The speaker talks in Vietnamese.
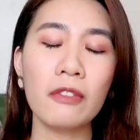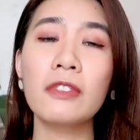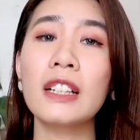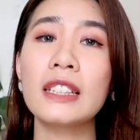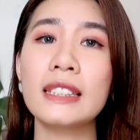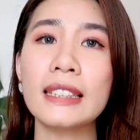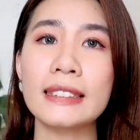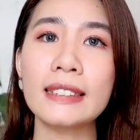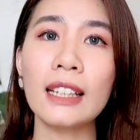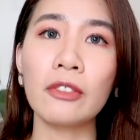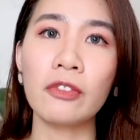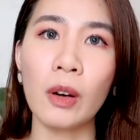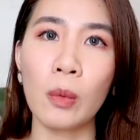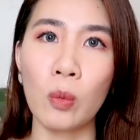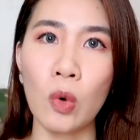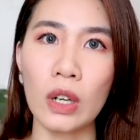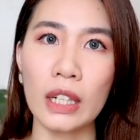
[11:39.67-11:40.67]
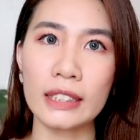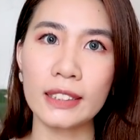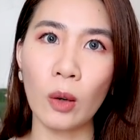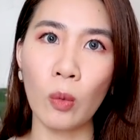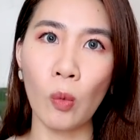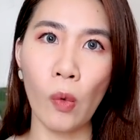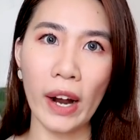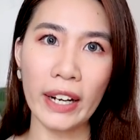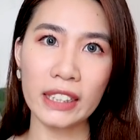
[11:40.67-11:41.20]
Với những cái sản phẩm của cái
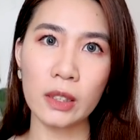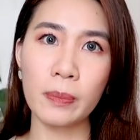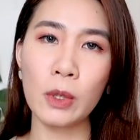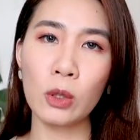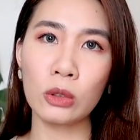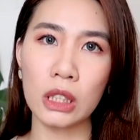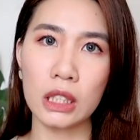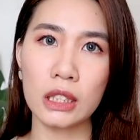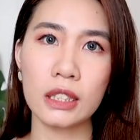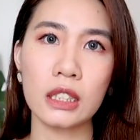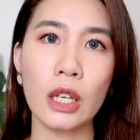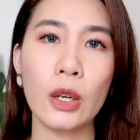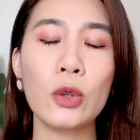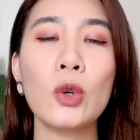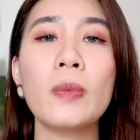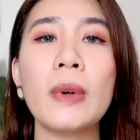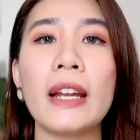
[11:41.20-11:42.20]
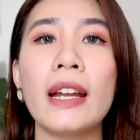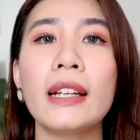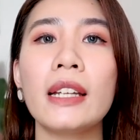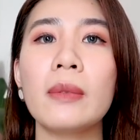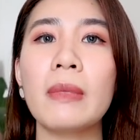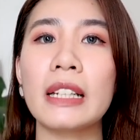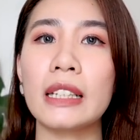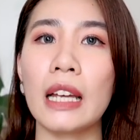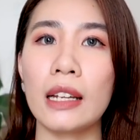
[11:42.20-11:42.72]
dòng White Beauty Serum này đây thì
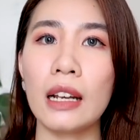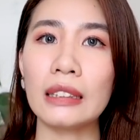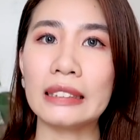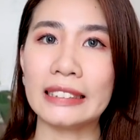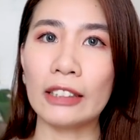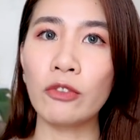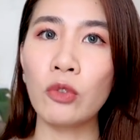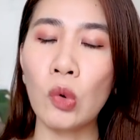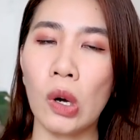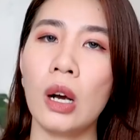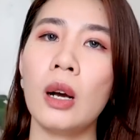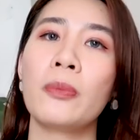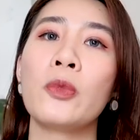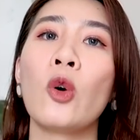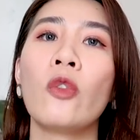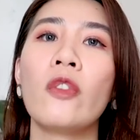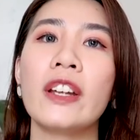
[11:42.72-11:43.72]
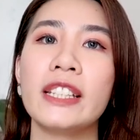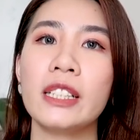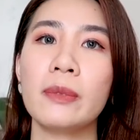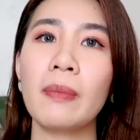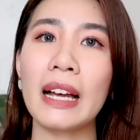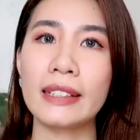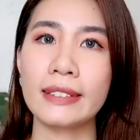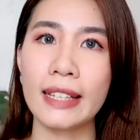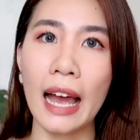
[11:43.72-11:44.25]
mình thấy là sẽ phù hợp đối với những
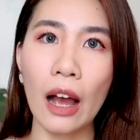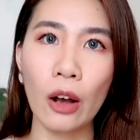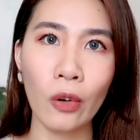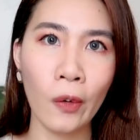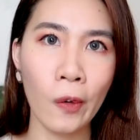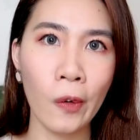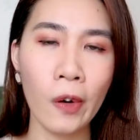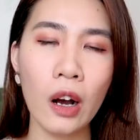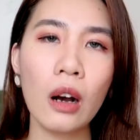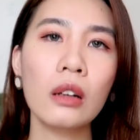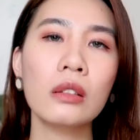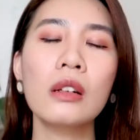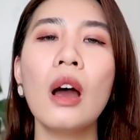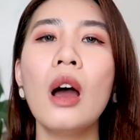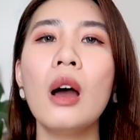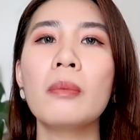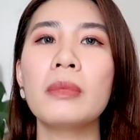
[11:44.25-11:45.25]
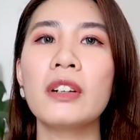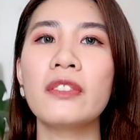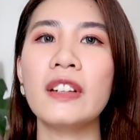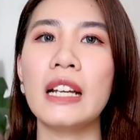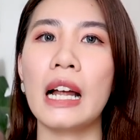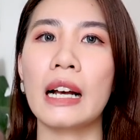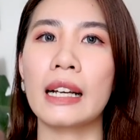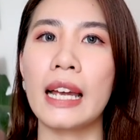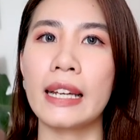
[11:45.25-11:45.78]
bạn da khô hơn, bởi vì
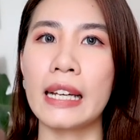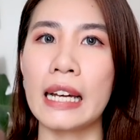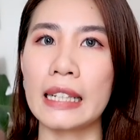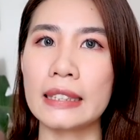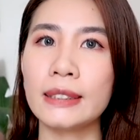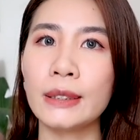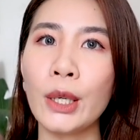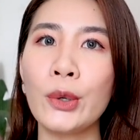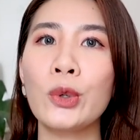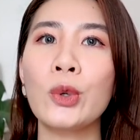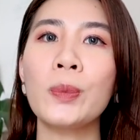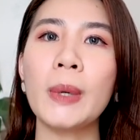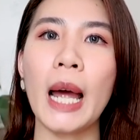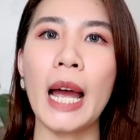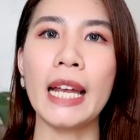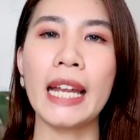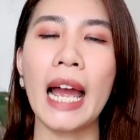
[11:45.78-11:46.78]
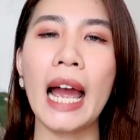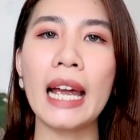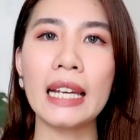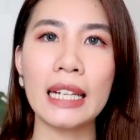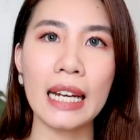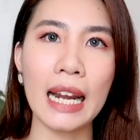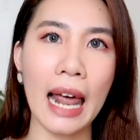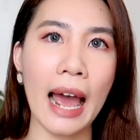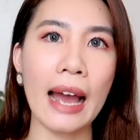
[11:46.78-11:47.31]
là kể cả cái serum này hay
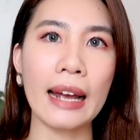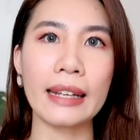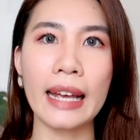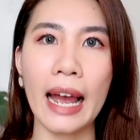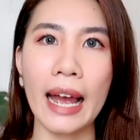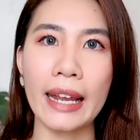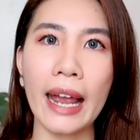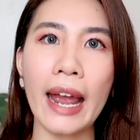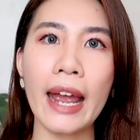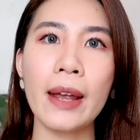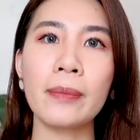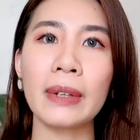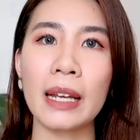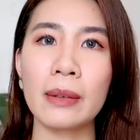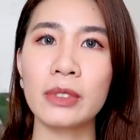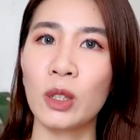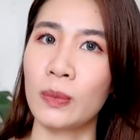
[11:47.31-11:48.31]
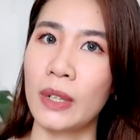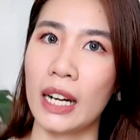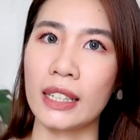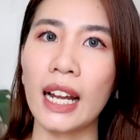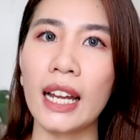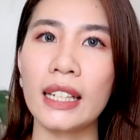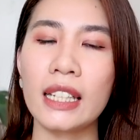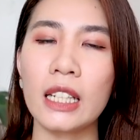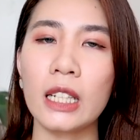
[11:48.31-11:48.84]
là cái em kem chống nắng
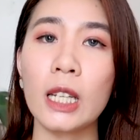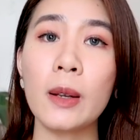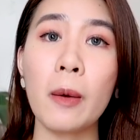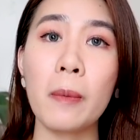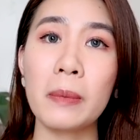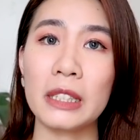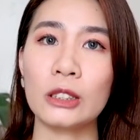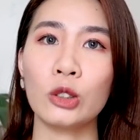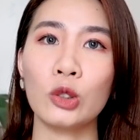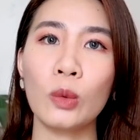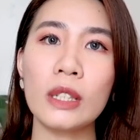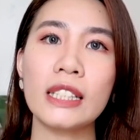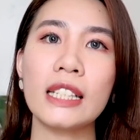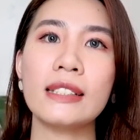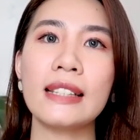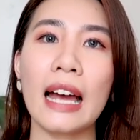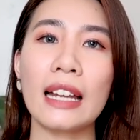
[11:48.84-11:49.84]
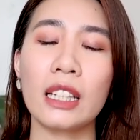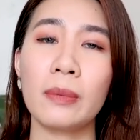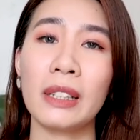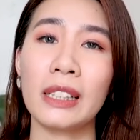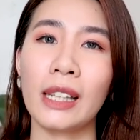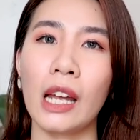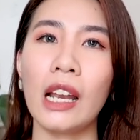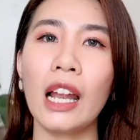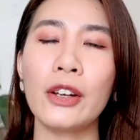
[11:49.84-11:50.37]
này thì khi mà mình sử dụng lên trên da thì mình
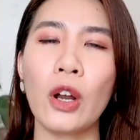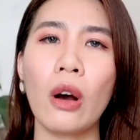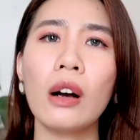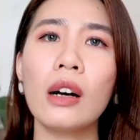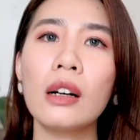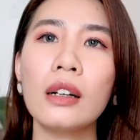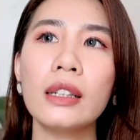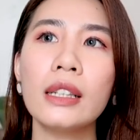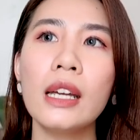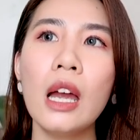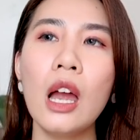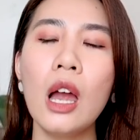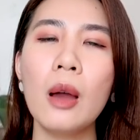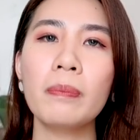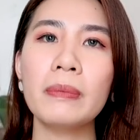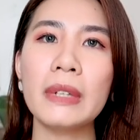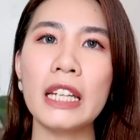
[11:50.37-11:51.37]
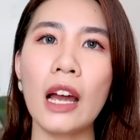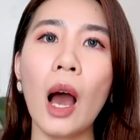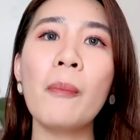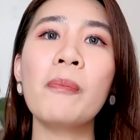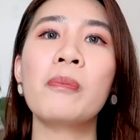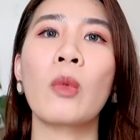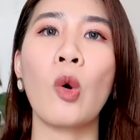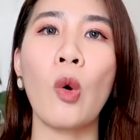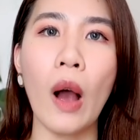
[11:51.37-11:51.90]
thấy là nó hơi bị
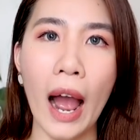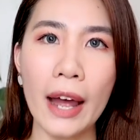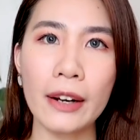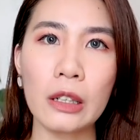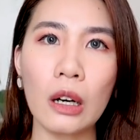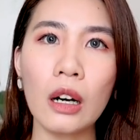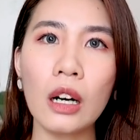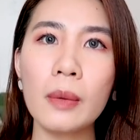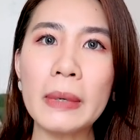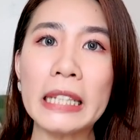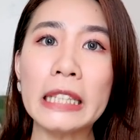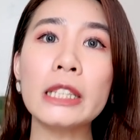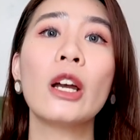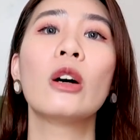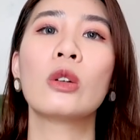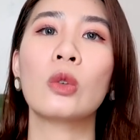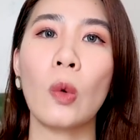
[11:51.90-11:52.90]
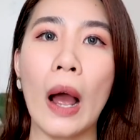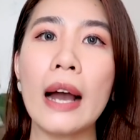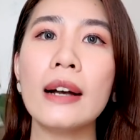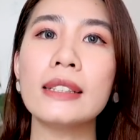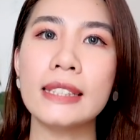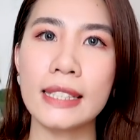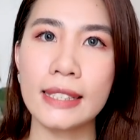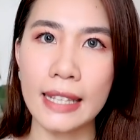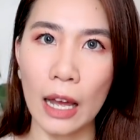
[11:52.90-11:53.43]
ẩm quá, nó hơi bị nhờn quá ở
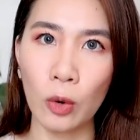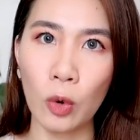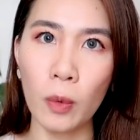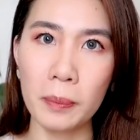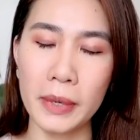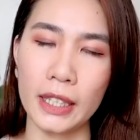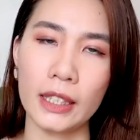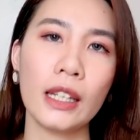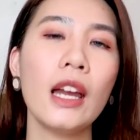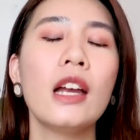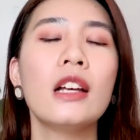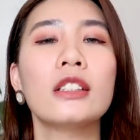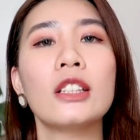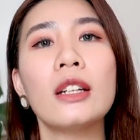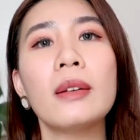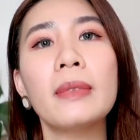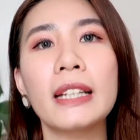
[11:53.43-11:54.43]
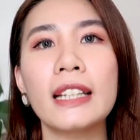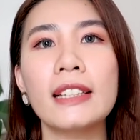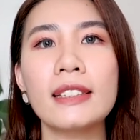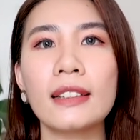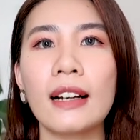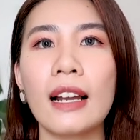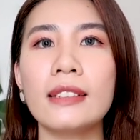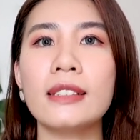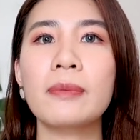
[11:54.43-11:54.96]
trên da của mình. Cho nên mình nghĩ
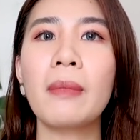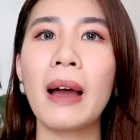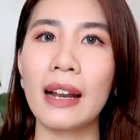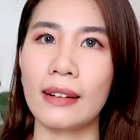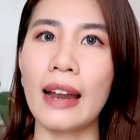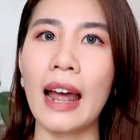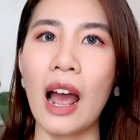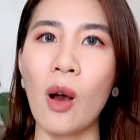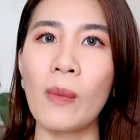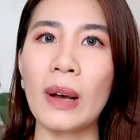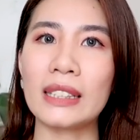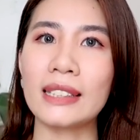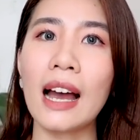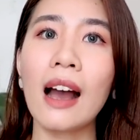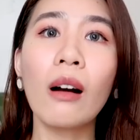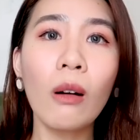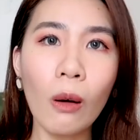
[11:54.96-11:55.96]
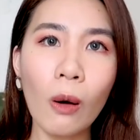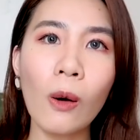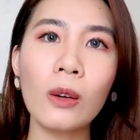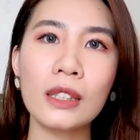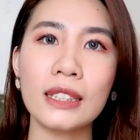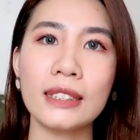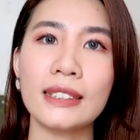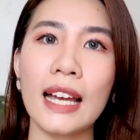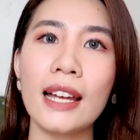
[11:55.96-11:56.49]
rằng là những bạn nào mà da khô
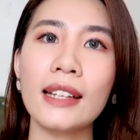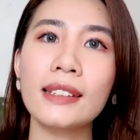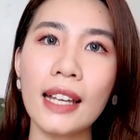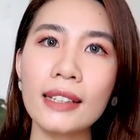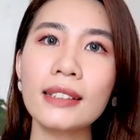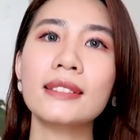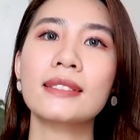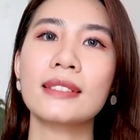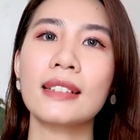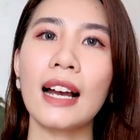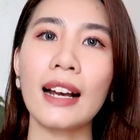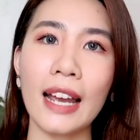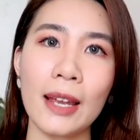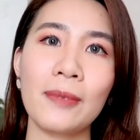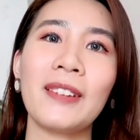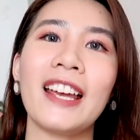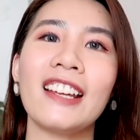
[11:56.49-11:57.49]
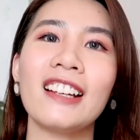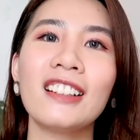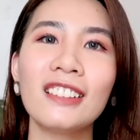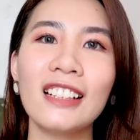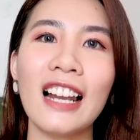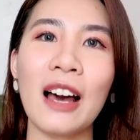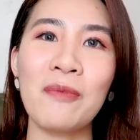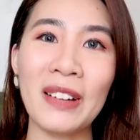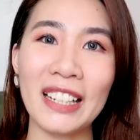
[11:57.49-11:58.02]
thì sẽ thích các em này
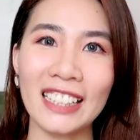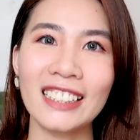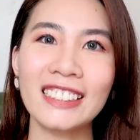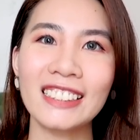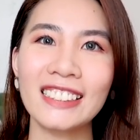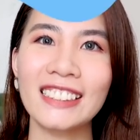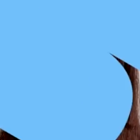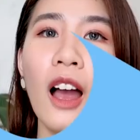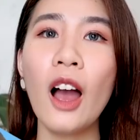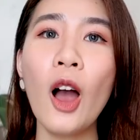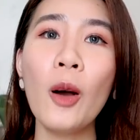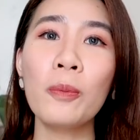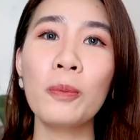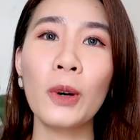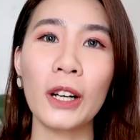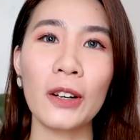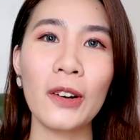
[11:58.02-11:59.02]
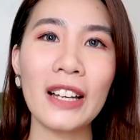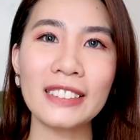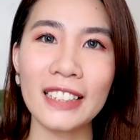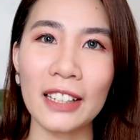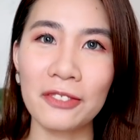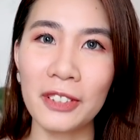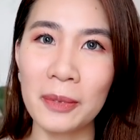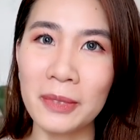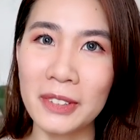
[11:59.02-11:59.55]
hơn là mình. Một cái loại
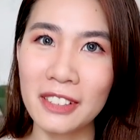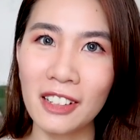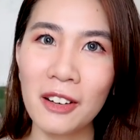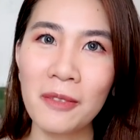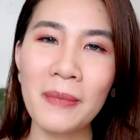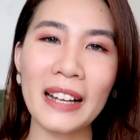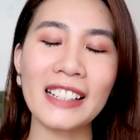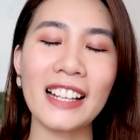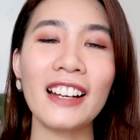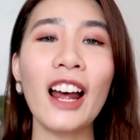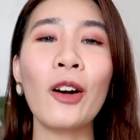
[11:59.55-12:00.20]
sản phẩm nữa mà nhãn